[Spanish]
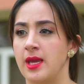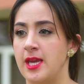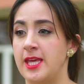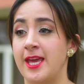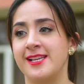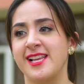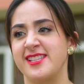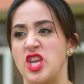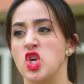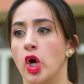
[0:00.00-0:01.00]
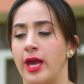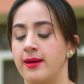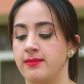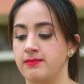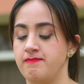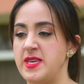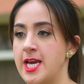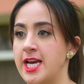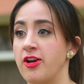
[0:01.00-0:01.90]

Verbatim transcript: y de esa señora, vieja